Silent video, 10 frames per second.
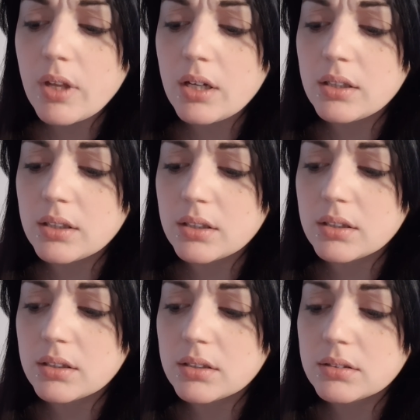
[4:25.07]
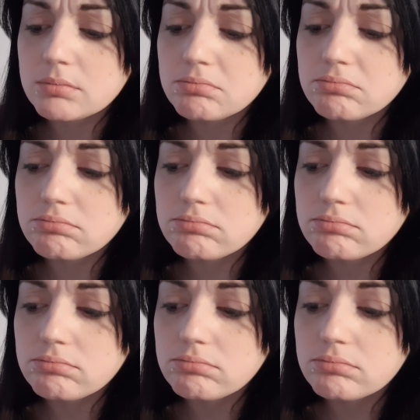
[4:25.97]
uh,
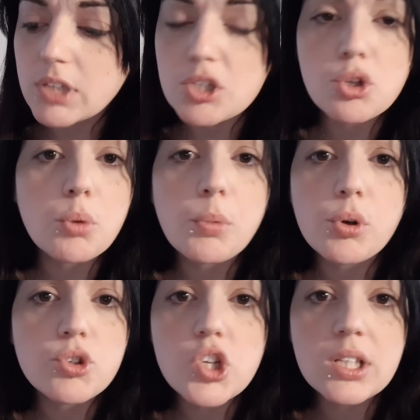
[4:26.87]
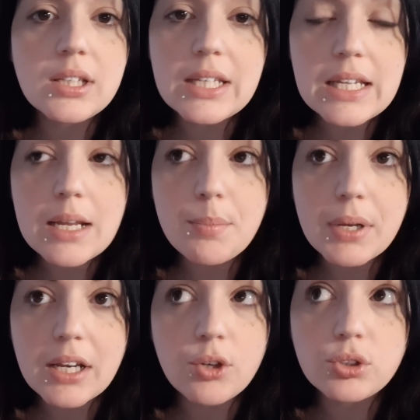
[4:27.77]
che sono poco gentile
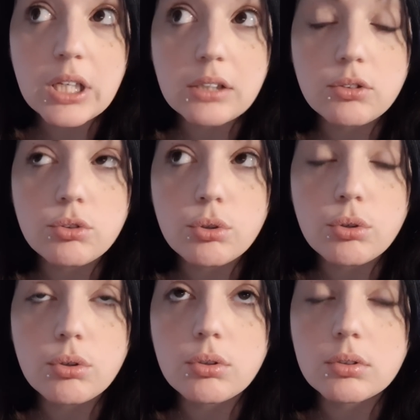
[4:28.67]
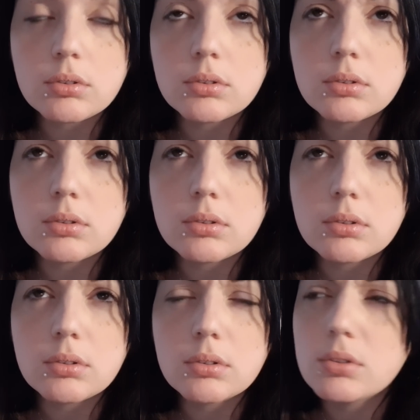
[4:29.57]
perché ho detto,
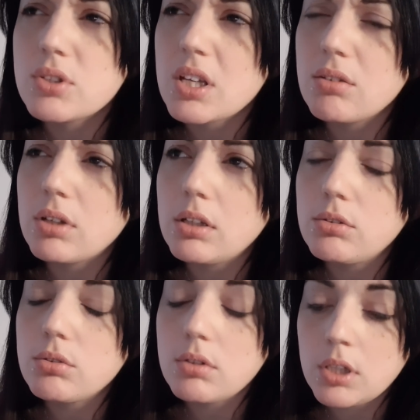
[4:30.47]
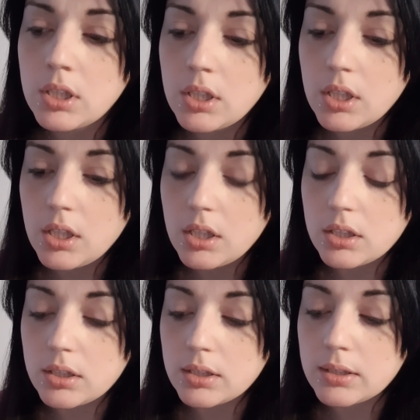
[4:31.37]
uh, cos'è che ho detto?
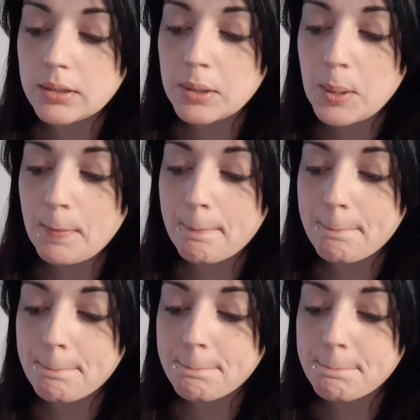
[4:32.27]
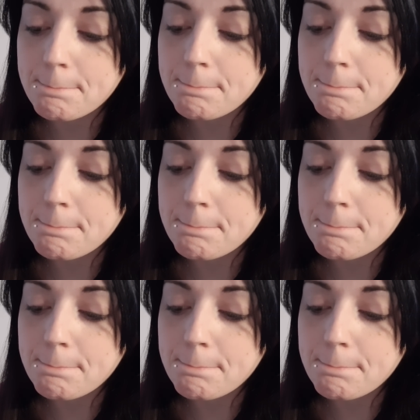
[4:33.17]
Uh,